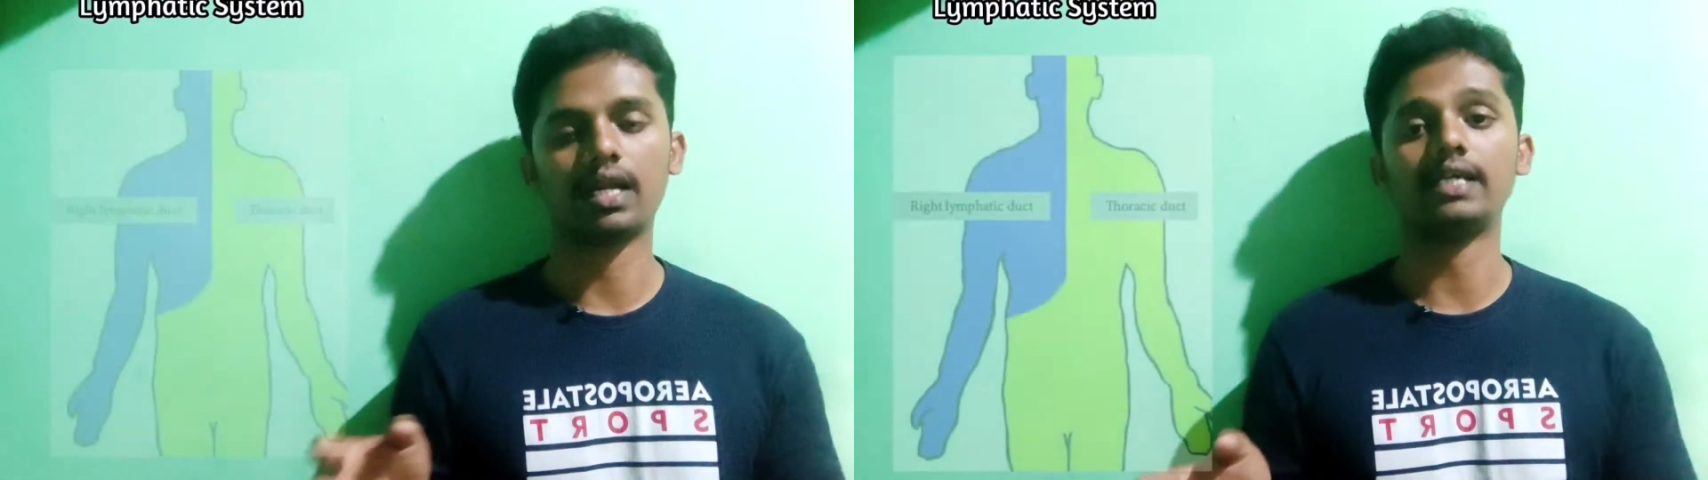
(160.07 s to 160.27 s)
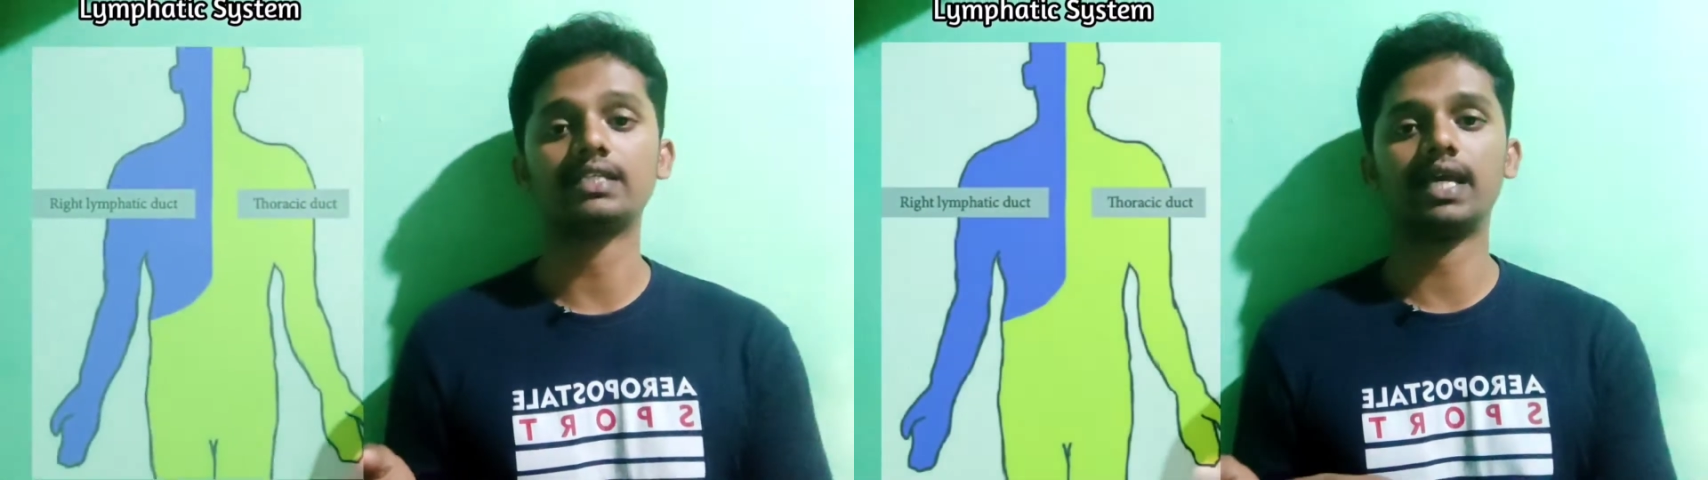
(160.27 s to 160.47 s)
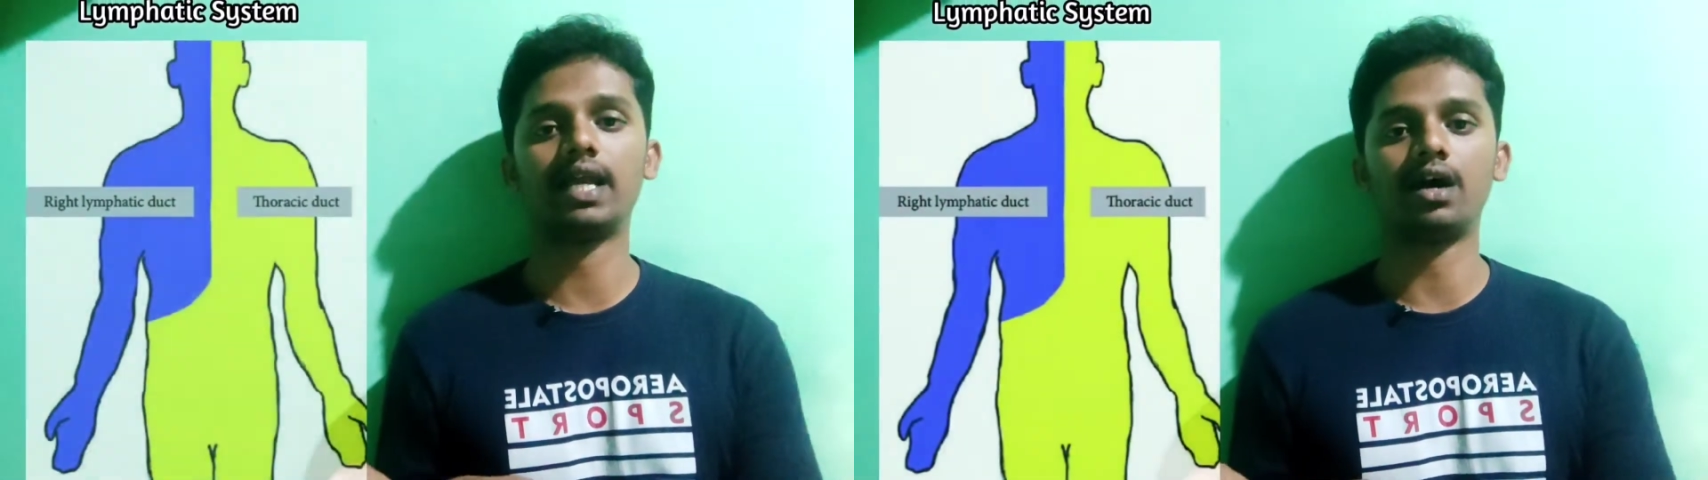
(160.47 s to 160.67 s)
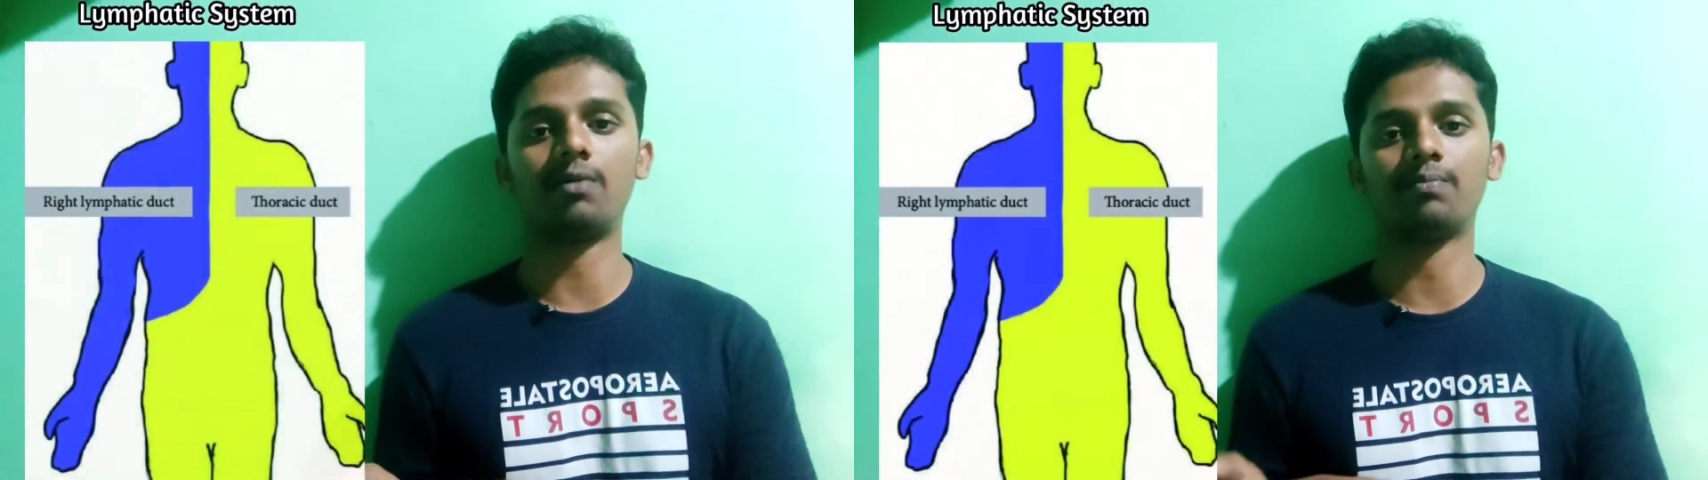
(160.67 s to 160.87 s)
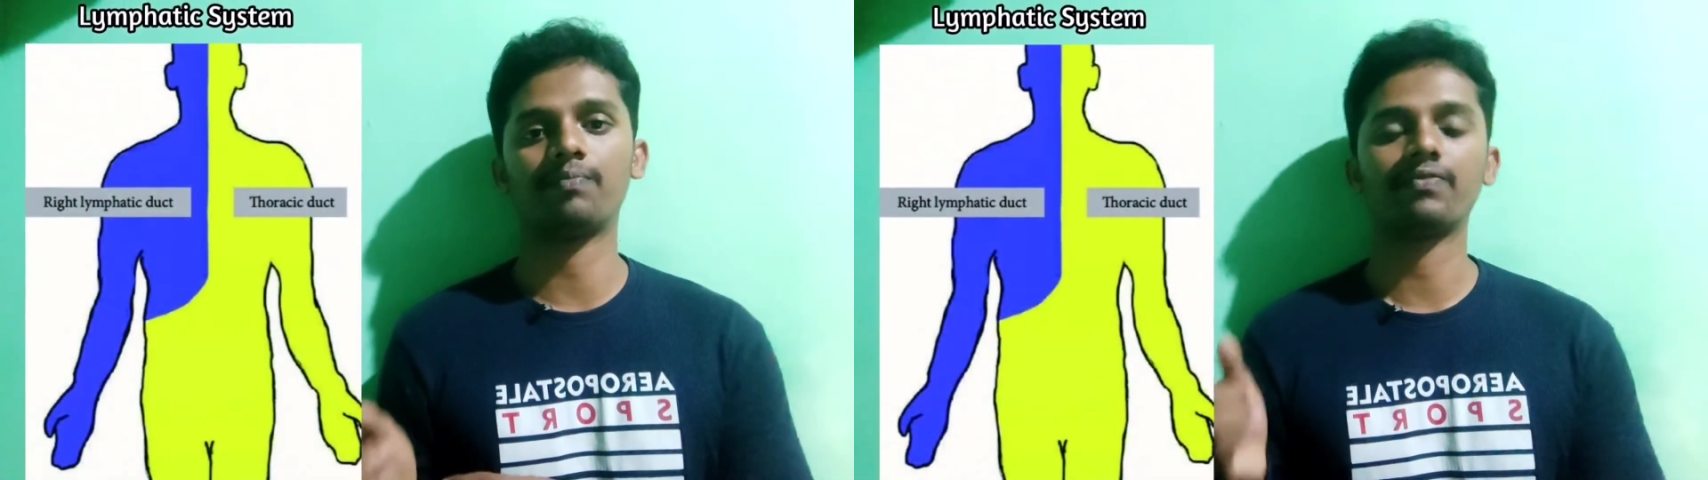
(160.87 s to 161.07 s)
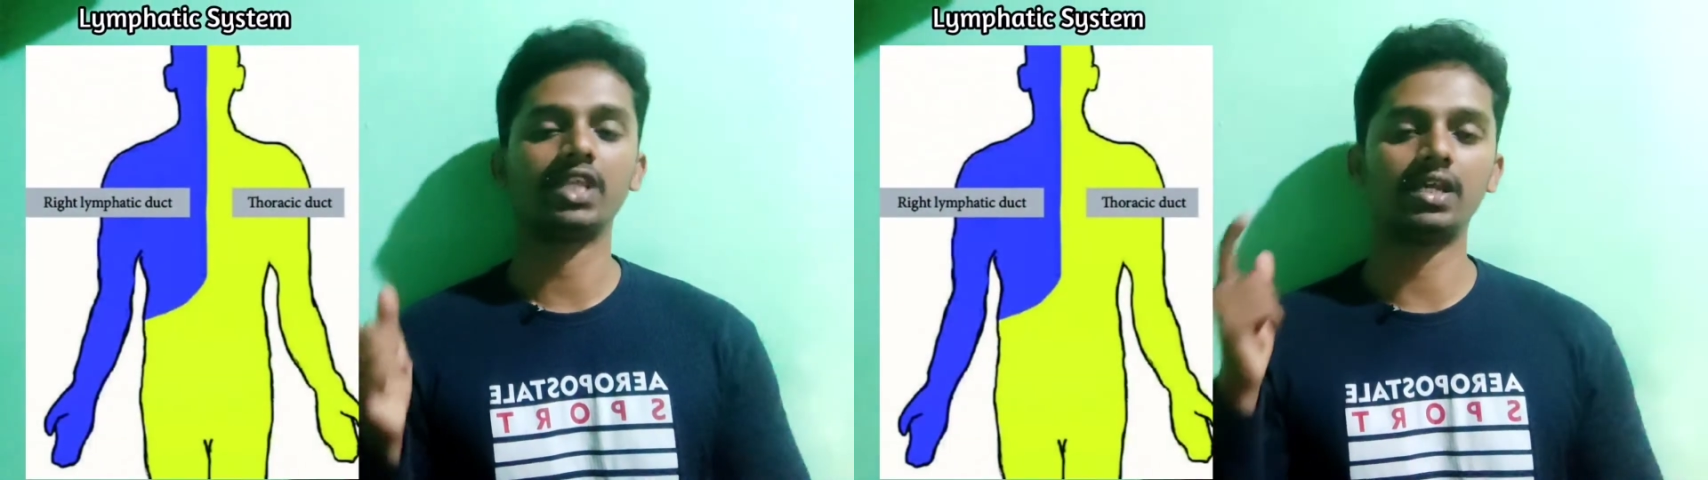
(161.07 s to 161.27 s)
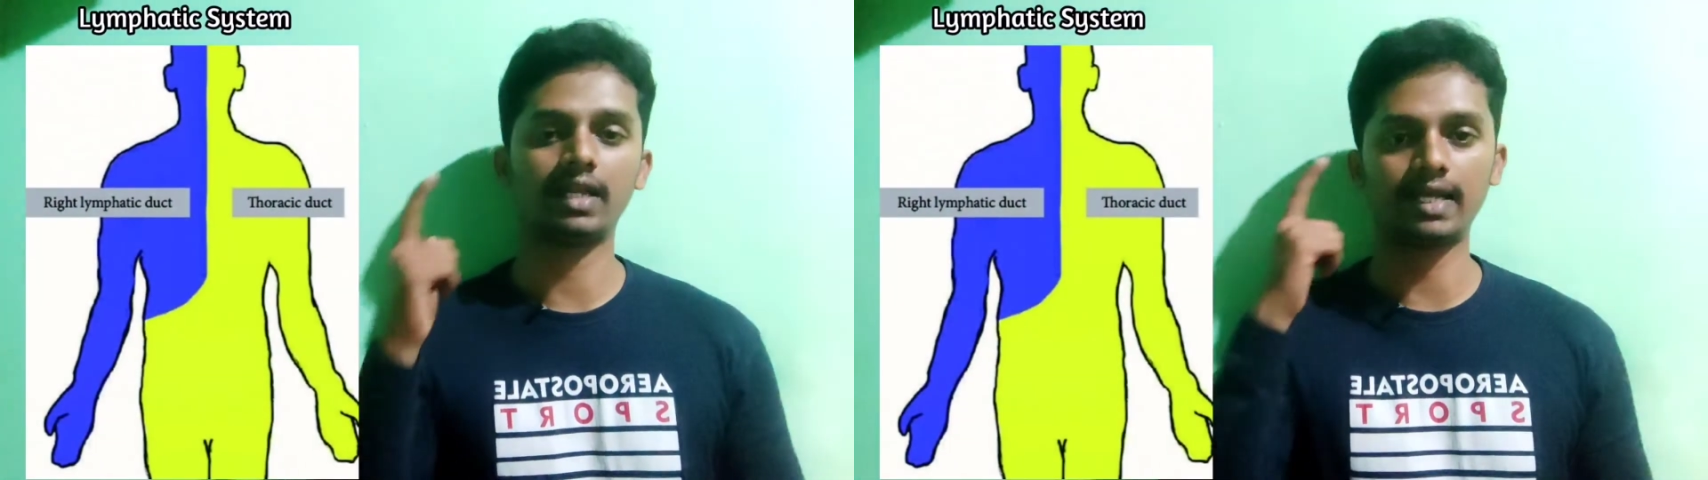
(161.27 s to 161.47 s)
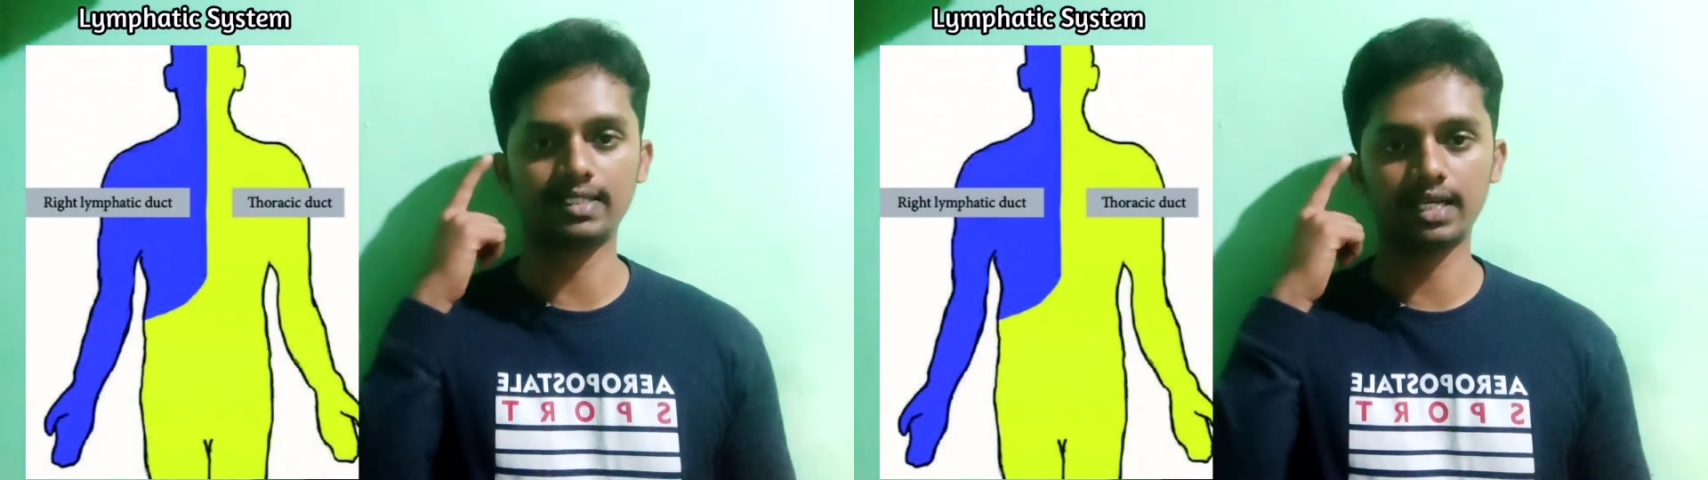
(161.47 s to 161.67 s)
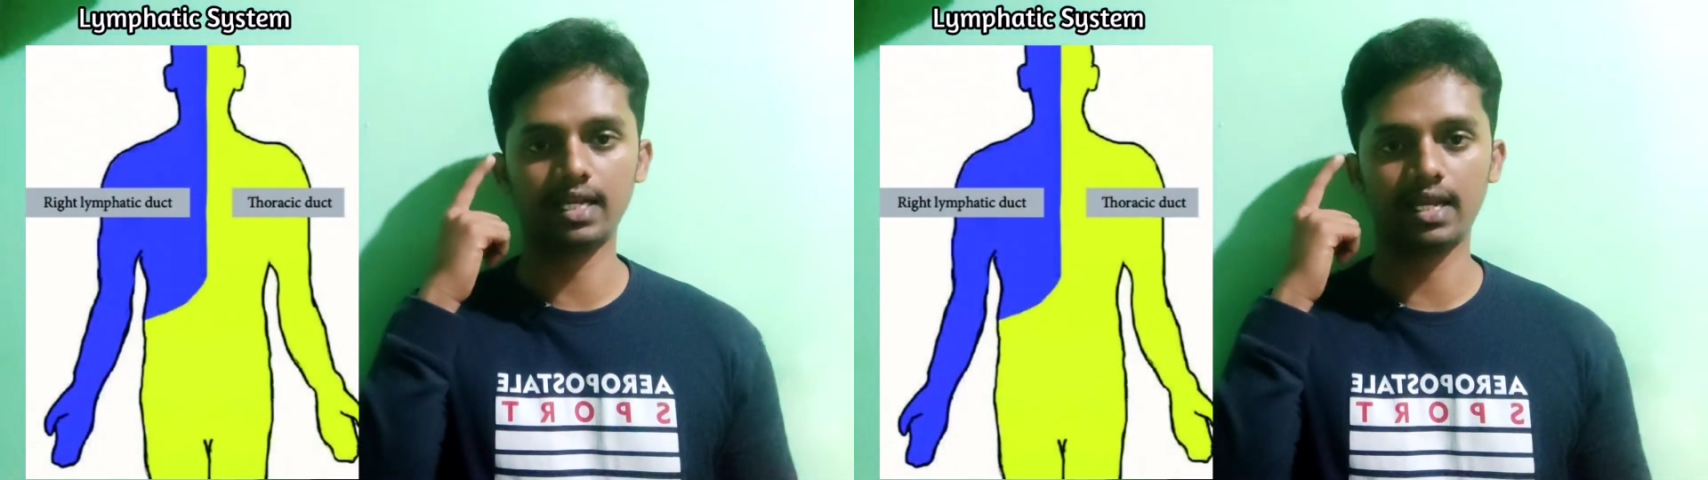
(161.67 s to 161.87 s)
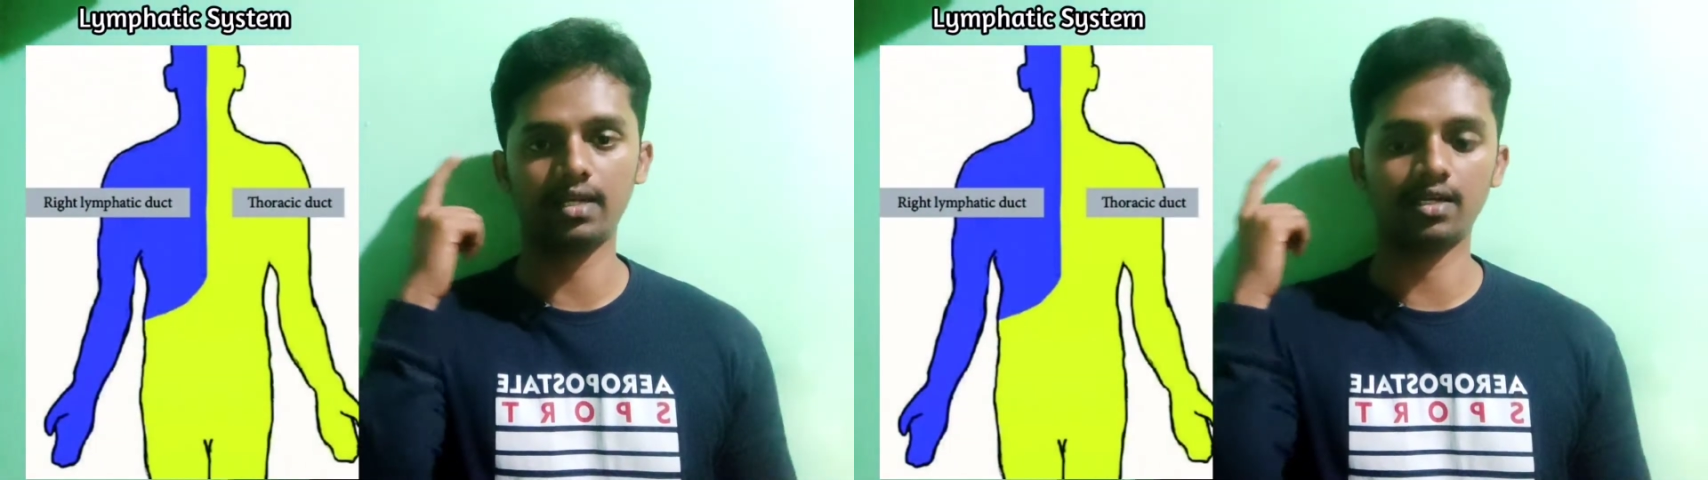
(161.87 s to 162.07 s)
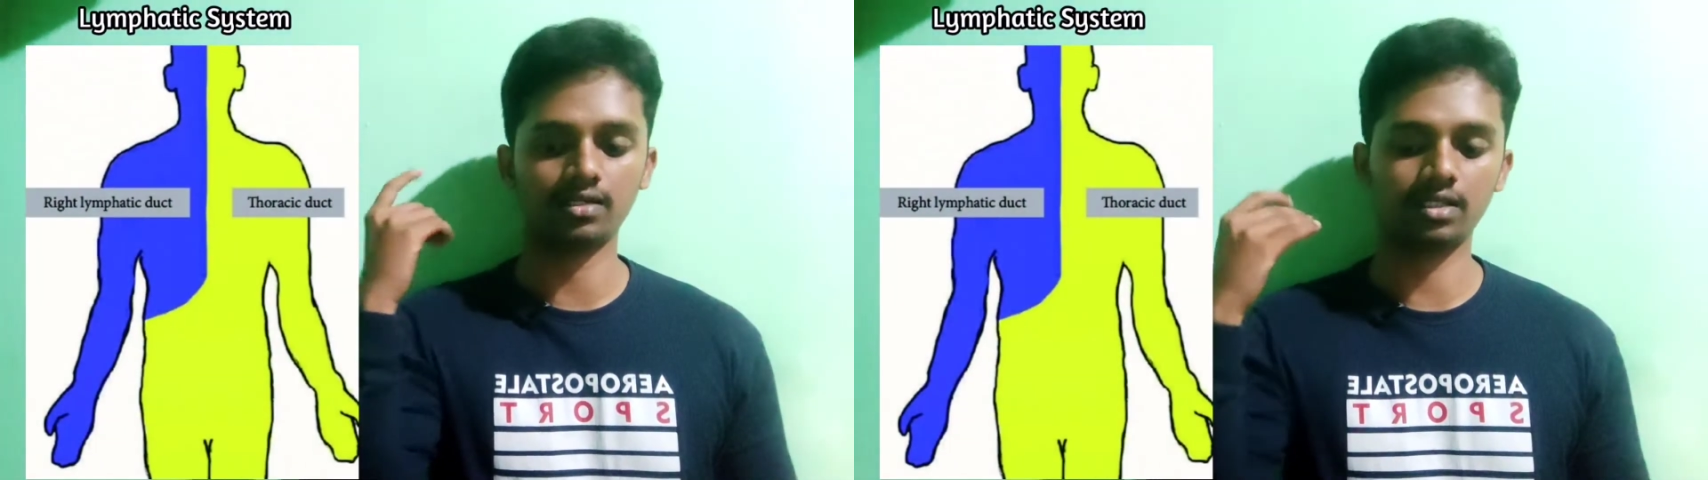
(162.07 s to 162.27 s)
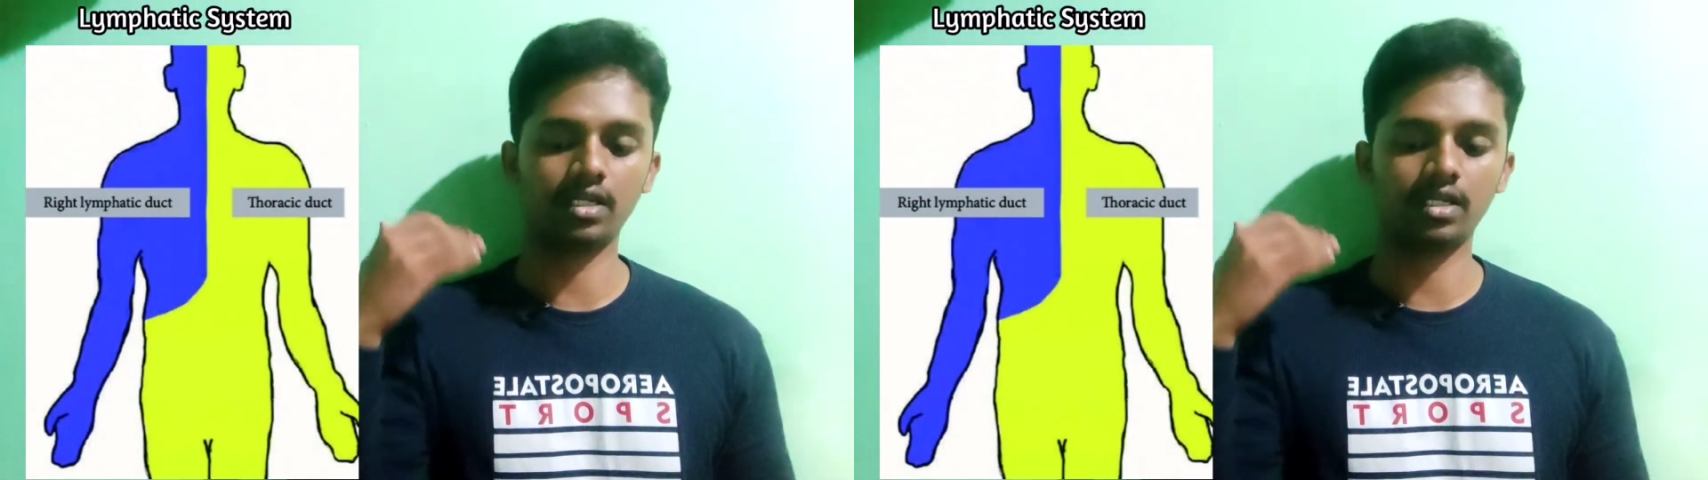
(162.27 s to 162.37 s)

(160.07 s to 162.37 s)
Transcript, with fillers: ரைட் சைடு ஆம் தென் ரைட் சைடு ஹெட்